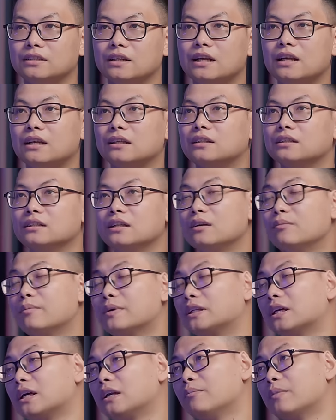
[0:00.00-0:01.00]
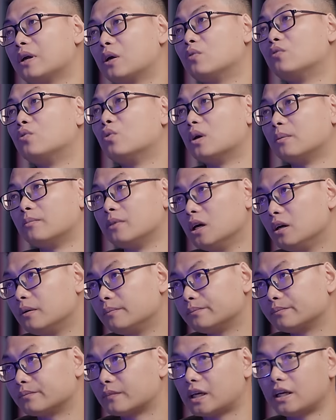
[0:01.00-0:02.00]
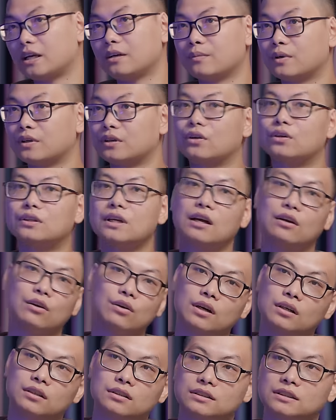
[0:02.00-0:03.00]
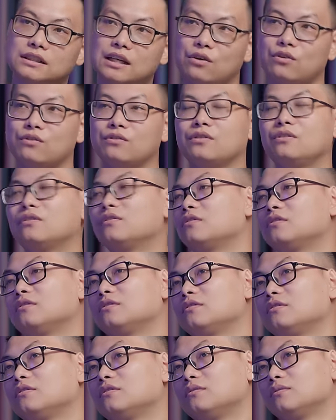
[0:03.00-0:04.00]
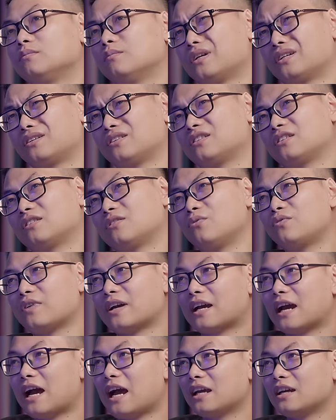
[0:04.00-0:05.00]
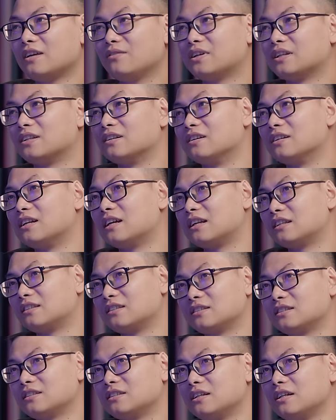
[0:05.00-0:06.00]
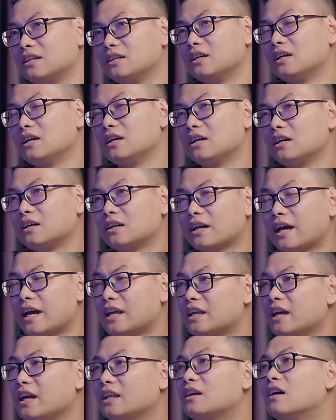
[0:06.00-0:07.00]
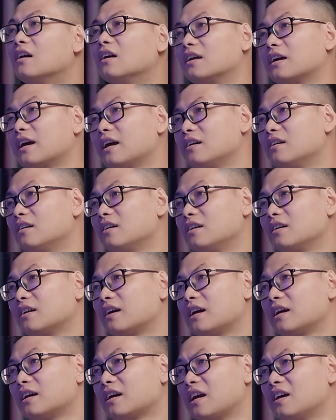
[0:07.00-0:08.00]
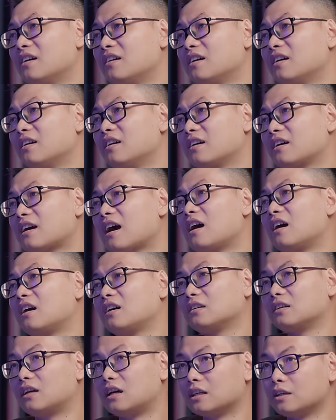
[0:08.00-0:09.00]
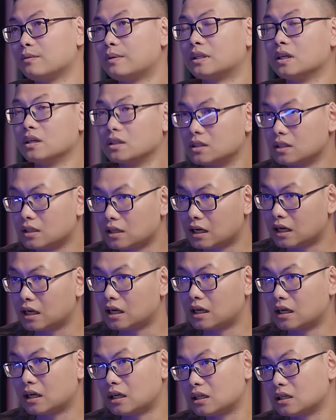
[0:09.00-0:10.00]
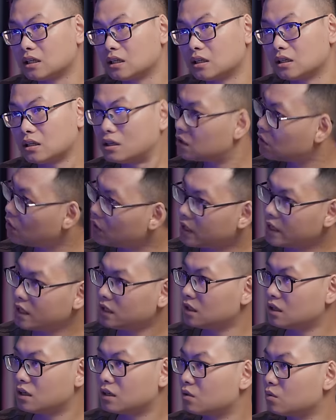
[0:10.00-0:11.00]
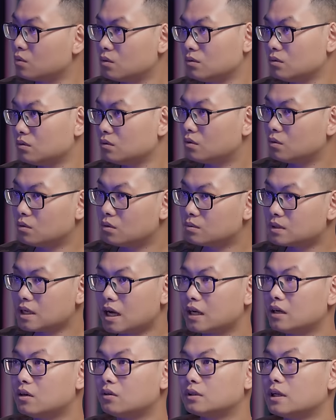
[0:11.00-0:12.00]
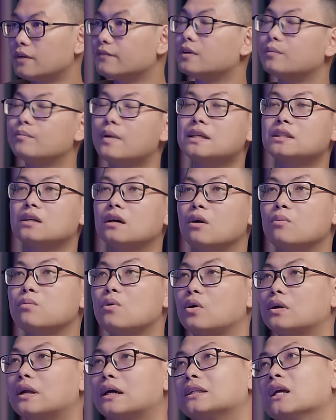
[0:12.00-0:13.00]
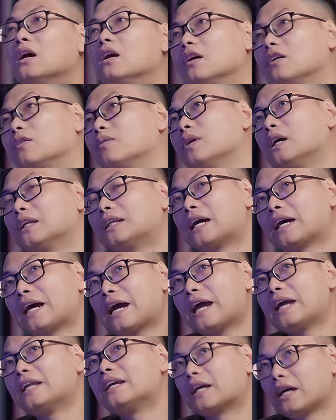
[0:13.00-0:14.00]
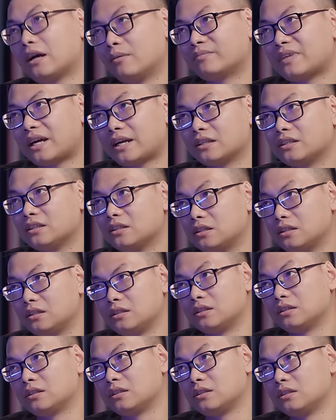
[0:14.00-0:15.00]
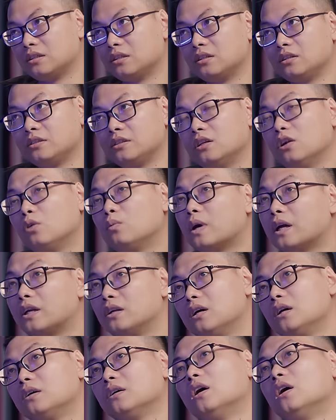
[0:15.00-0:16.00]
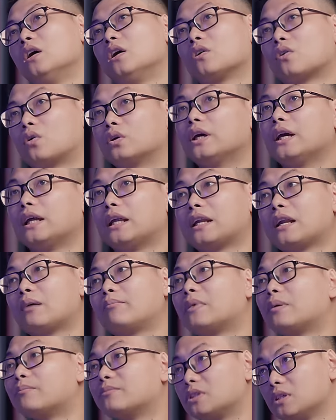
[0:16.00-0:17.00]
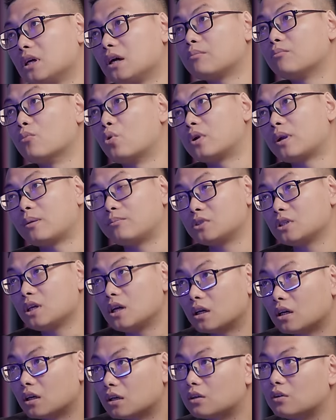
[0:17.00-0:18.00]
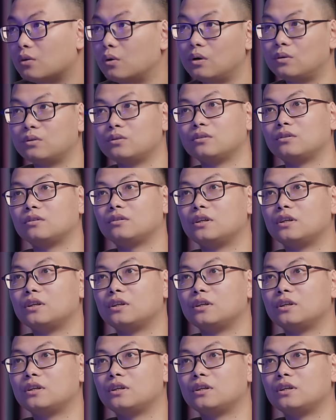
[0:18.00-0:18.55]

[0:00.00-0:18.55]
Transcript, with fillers: Nên là thứ nhất là mình thấy là mình không phù hợp nữa. Cái này mình nói thẳng luôn, chẳng có, mình không phải ngại khi phải thừa nhận là thực sự thì ngay thì hết thời, nghe hơi nghe, nghe hơi căng, yeah, nhưng mà thực sự là ơ, gọi là hết thời cũng cũng không sai đâu, tại vì bây giờ không còn là thời người ta nghe những cái âm thanh như như như lúc đấy nữa. Có thể là năm năm trước, bốn năm trước, đúng không?